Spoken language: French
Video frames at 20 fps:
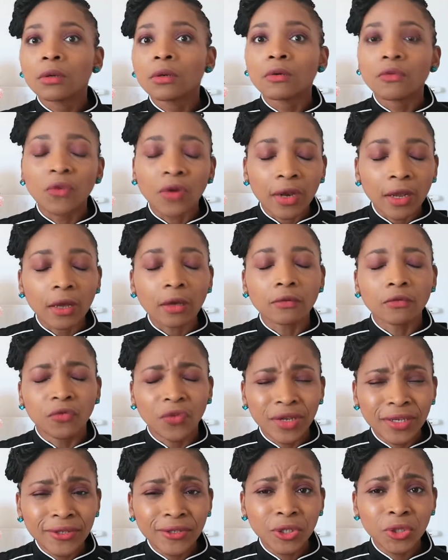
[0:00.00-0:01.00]
Voilà, vous
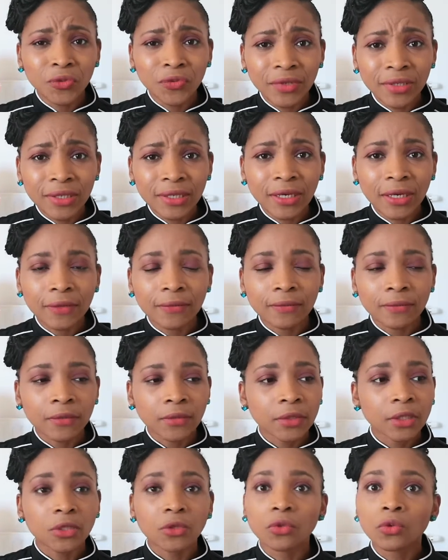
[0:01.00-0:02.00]
voyez ce que je veux dire
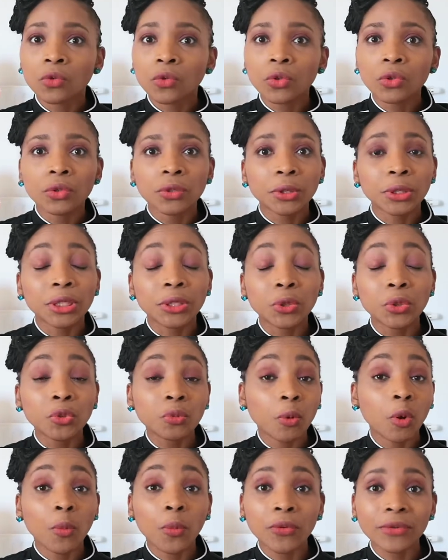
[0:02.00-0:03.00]
Donc, j'ai juste
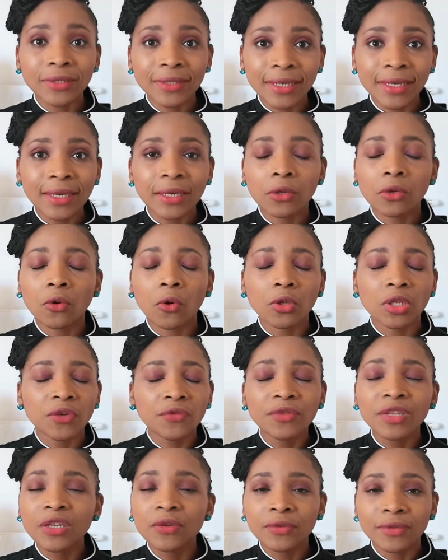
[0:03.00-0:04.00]
proposé le
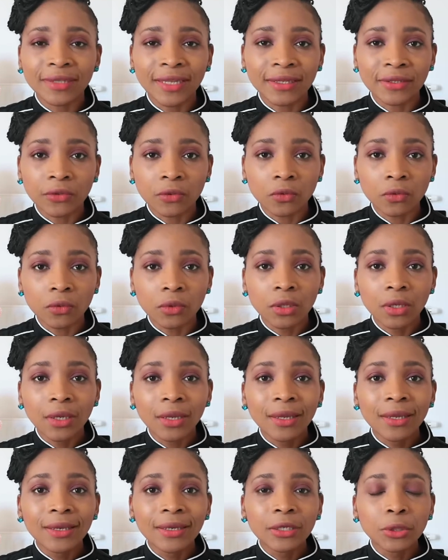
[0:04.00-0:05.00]
rendez-vous de dégustation.
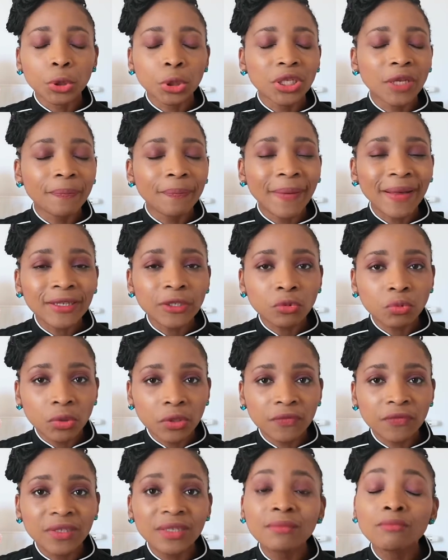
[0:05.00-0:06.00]
Je n'ai pas
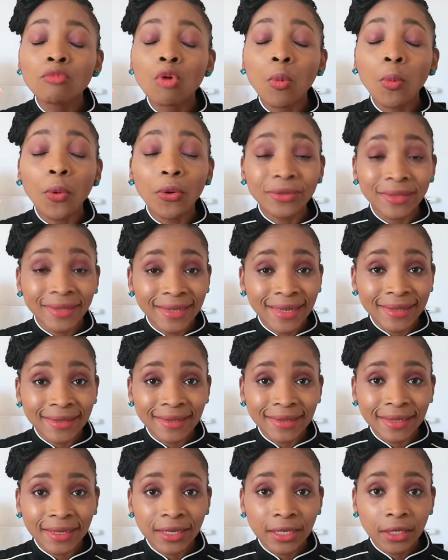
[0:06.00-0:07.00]
suivi mon
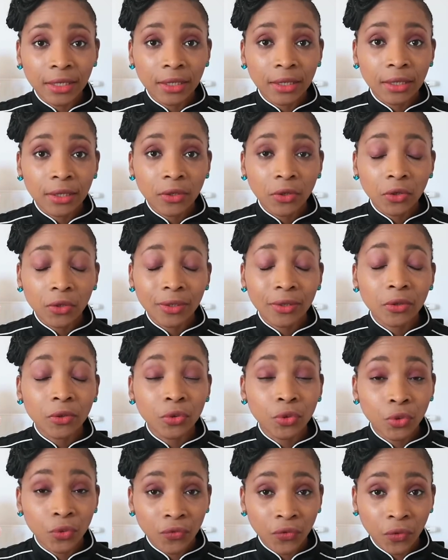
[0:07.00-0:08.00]
process
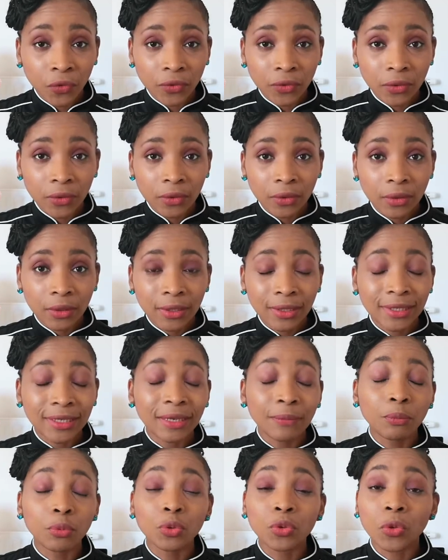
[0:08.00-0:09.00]
de vente, qui
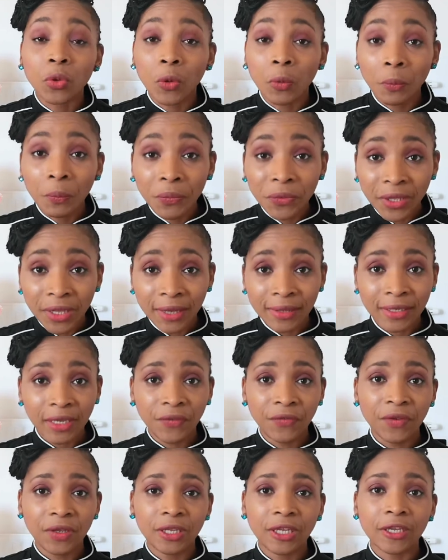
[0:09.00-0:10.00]
est pourtant bien
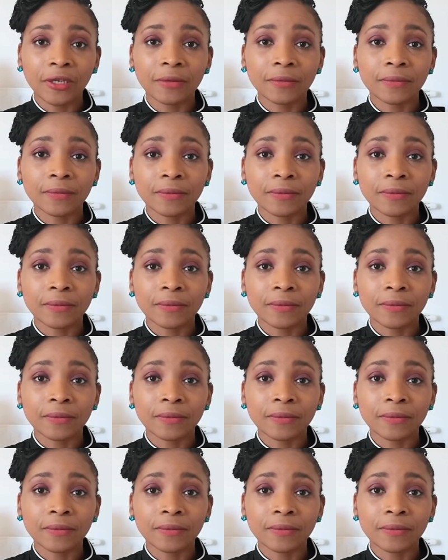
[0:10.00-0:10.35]
défini.